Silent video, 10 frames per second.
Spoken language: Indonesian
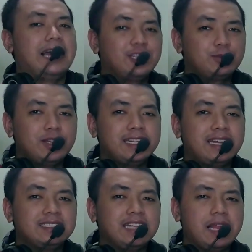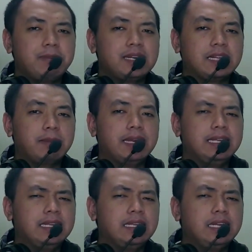Halo semuanya, selamat datang kembali
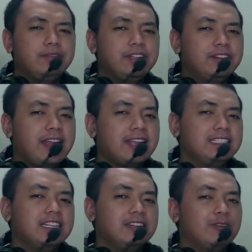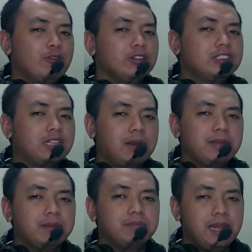di Review Reaction
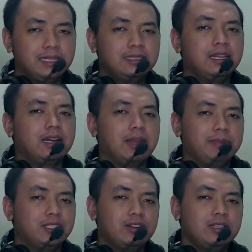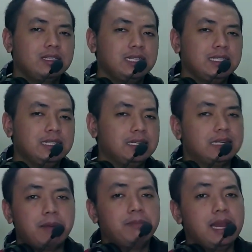Ultraman Blazer episode
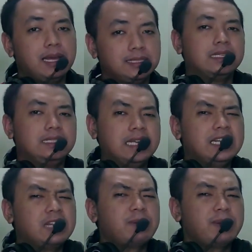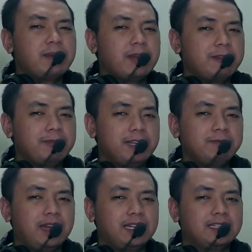ke-16 Jadi tanpa berlama-lama,
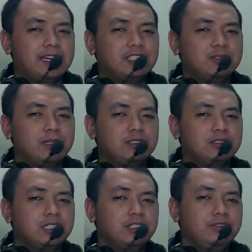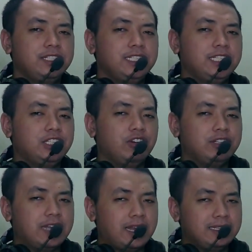mari kita langsung masuk ke
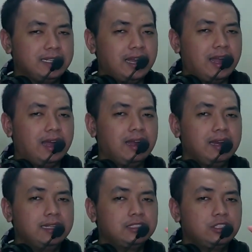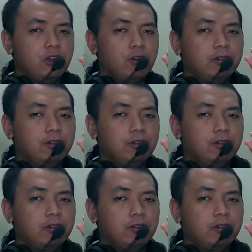videonya aja Let's go